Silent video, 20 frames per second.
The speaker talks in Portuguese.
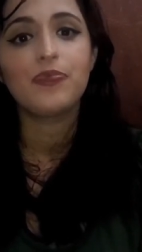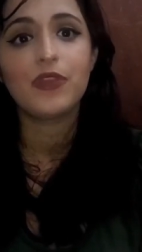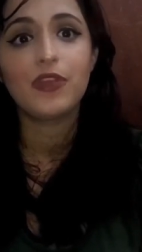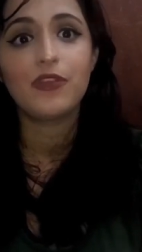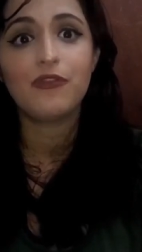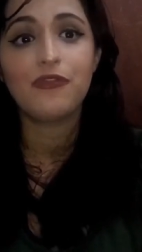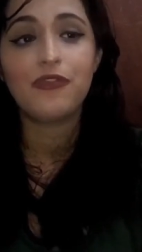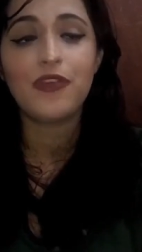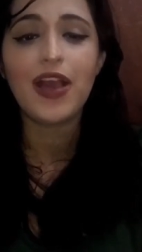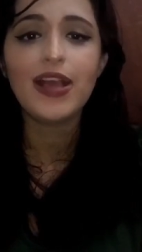
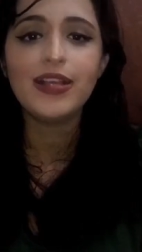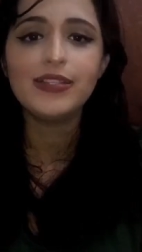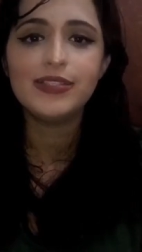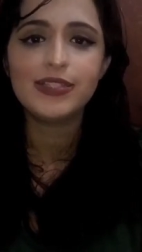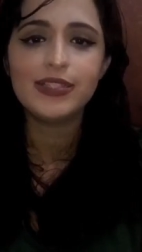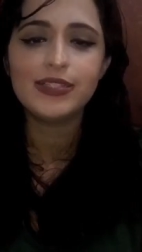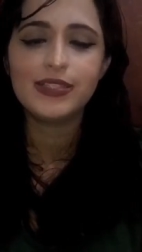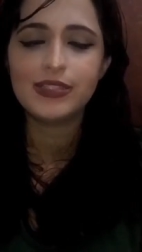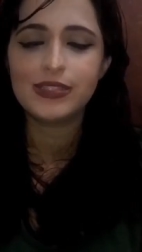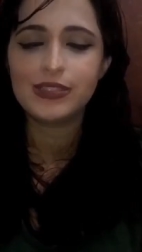faça
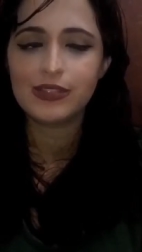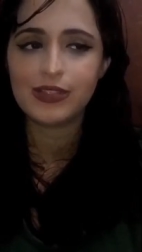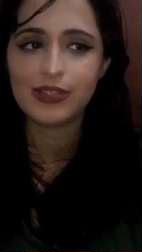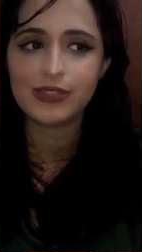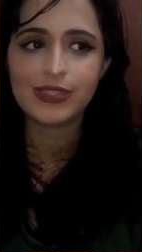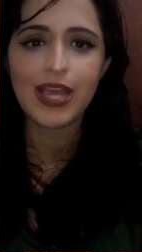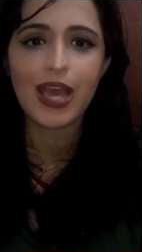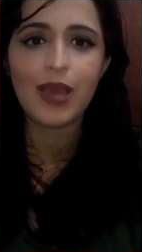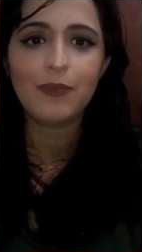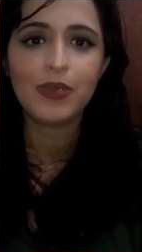
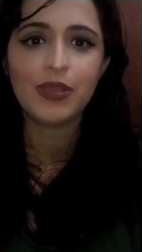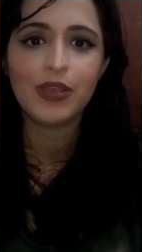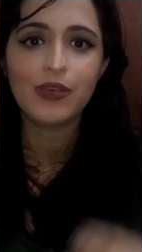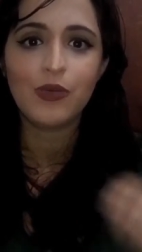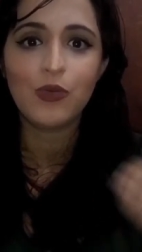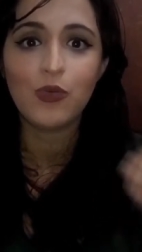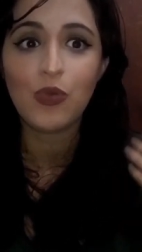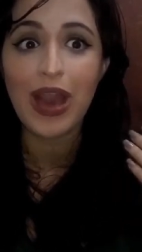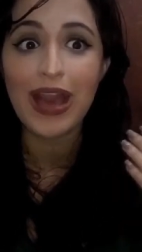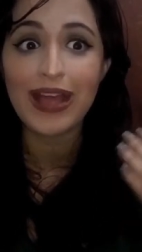sabe?
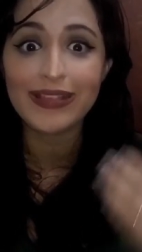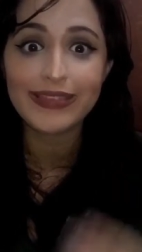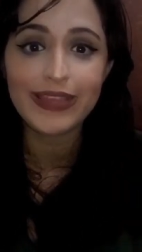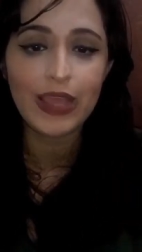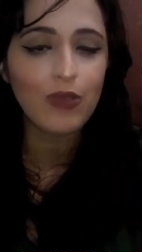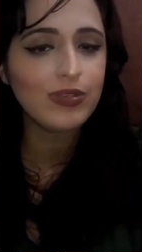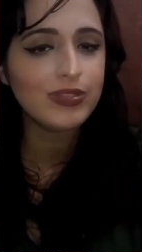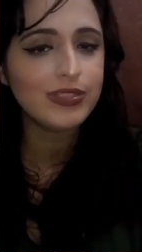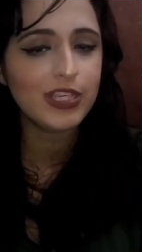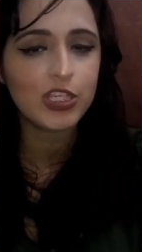Até
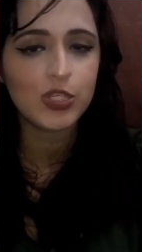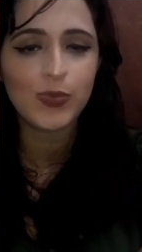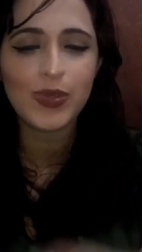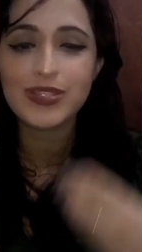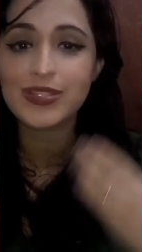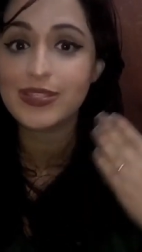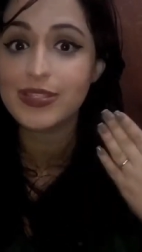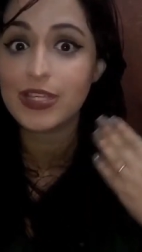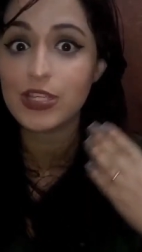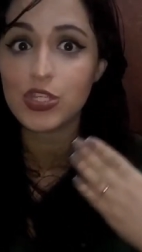os seis
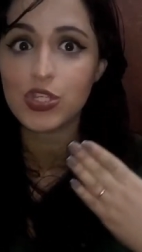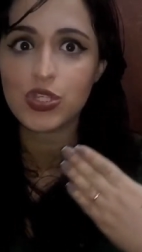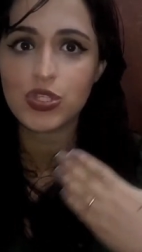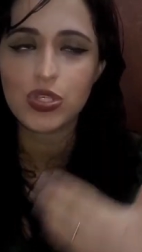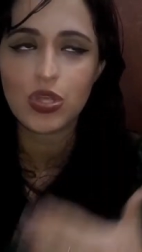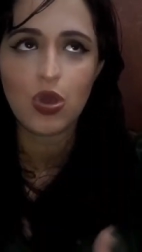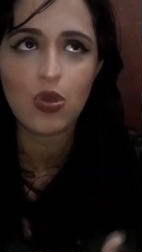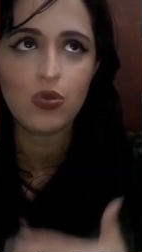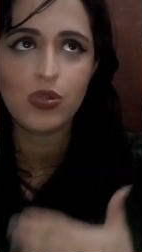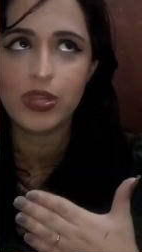meses é
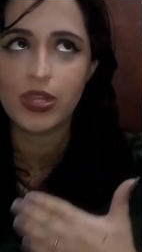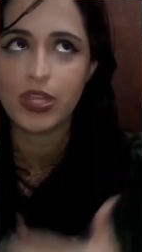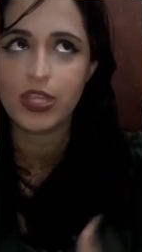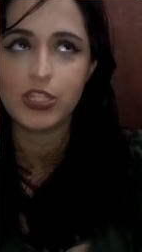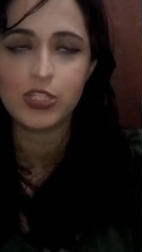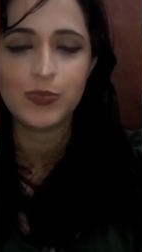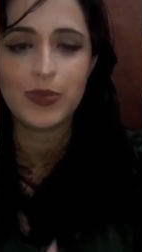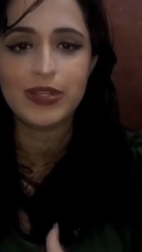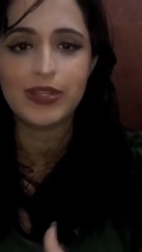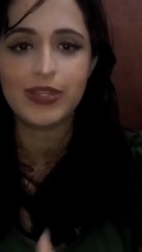só o
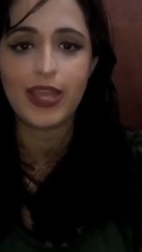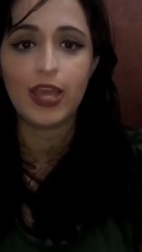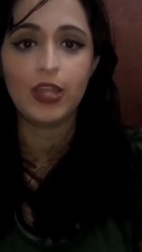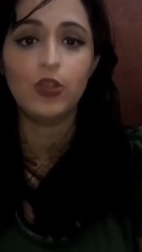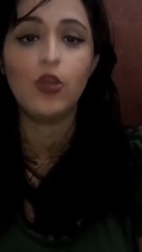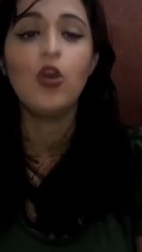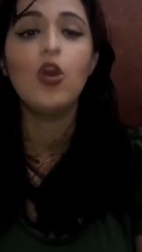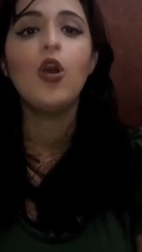leite materno.